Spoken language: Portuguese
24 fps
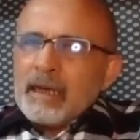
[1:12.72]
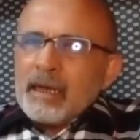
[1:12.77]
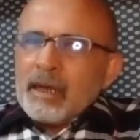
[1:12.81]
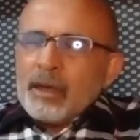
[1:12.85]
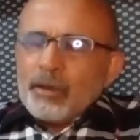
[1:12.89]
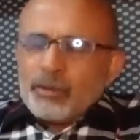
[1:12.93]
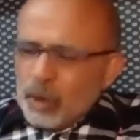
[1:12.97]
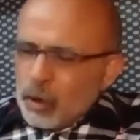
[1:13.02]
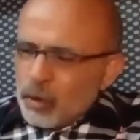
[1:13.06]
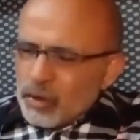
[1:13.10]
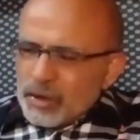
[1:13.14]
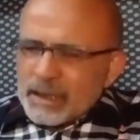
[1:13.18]

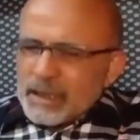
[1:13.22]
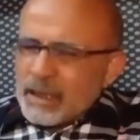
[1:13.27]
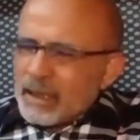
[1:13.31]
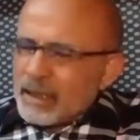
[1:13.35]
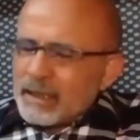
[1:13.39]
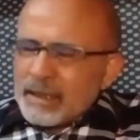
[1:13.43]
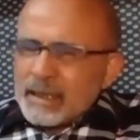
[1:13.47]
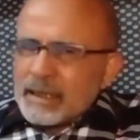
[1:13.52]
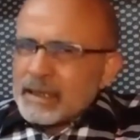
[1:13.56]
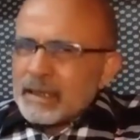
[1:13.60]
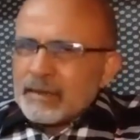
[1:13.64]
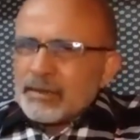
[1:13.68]
Eu tenho
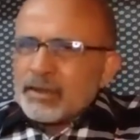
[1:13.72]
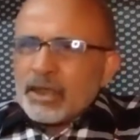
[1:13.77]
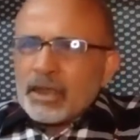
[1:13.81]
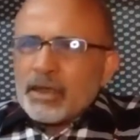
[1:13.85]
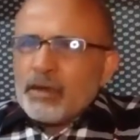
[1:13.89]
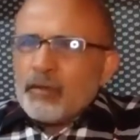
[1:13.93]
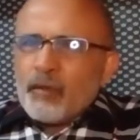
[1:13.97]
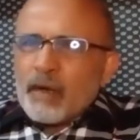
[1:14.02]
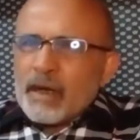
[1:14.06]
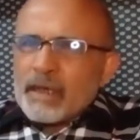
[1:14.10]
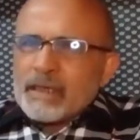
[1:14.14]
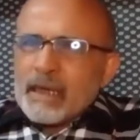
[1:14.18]
certeza que você
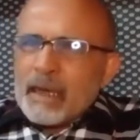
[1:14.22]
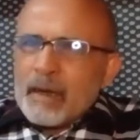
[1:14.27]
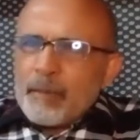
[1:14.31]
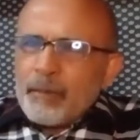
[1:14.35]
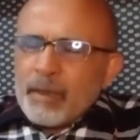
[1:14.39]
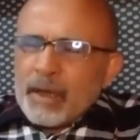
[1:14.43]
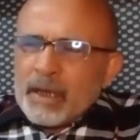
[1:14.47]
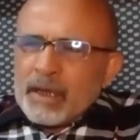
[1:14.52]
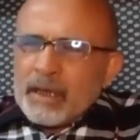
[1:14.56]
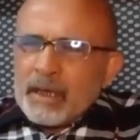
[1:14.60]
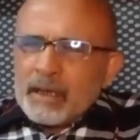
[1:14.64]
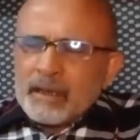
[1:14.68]
não vai se
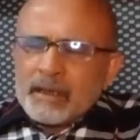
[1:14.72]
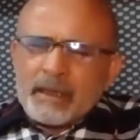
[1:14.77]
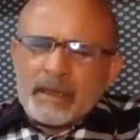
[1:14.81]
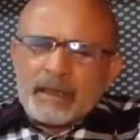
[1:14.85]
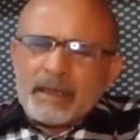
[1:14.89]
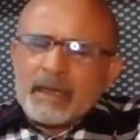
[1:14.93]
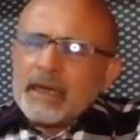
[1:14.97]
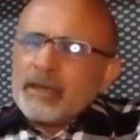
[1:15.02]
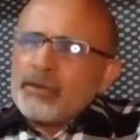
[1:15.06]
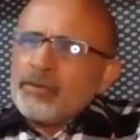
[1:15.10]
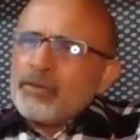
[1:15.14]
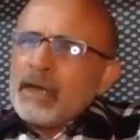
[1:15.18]
arrepender de ter
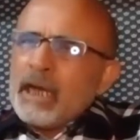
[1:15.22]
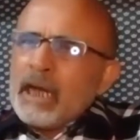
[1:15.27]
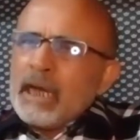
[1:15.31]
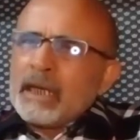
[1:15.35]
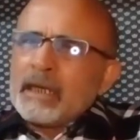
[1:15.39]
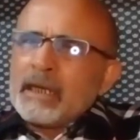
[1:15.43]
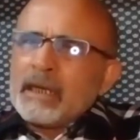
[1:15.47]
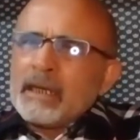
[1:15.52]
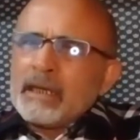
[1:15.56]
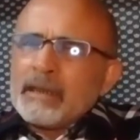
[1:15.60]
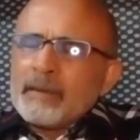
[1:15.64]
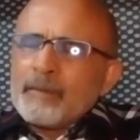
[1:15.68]
dado
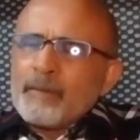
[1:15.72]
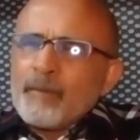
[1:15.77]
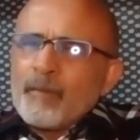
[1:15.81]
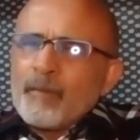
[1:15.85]
like.